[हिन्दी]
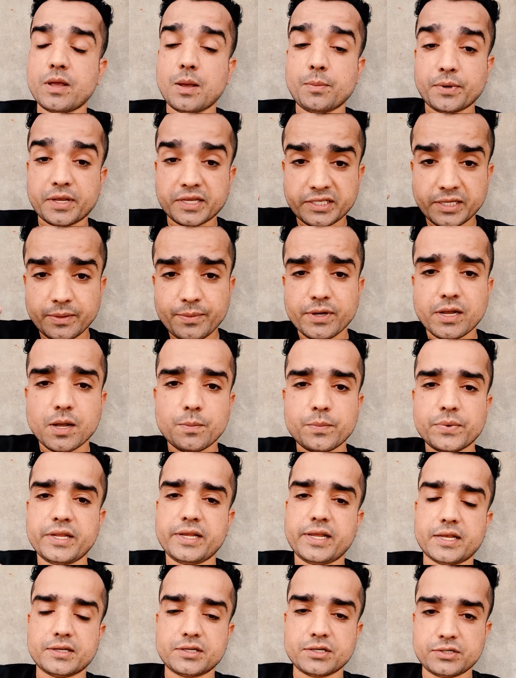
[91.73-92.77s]
आप किसी भी
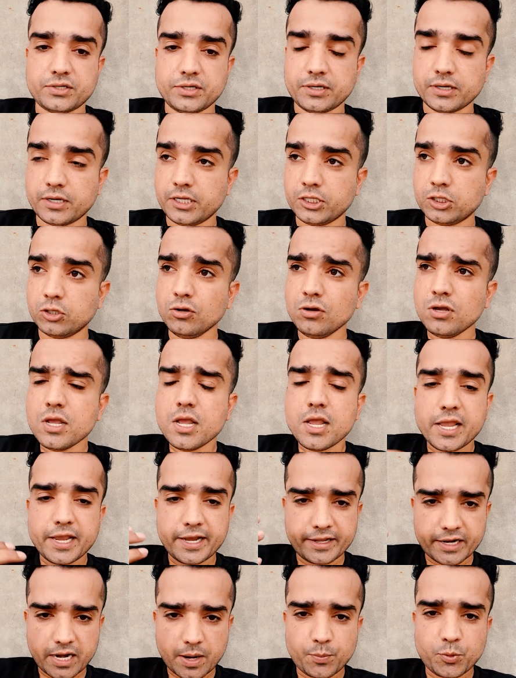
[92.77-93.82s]
कंपनी की एस एस खरीदो
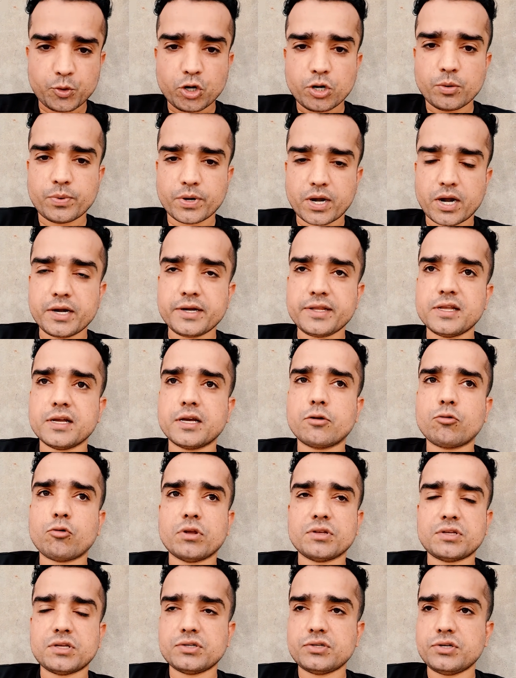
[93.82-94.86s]
एक रेप्यूटेड ब्रांड की अगर
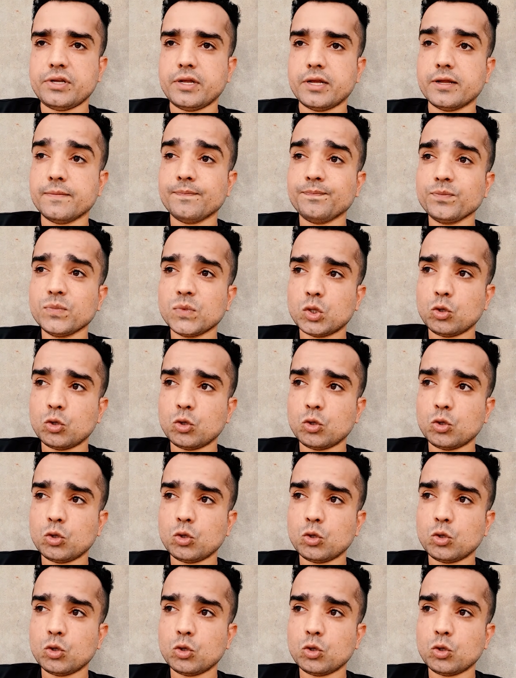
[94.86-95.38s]
वो एस है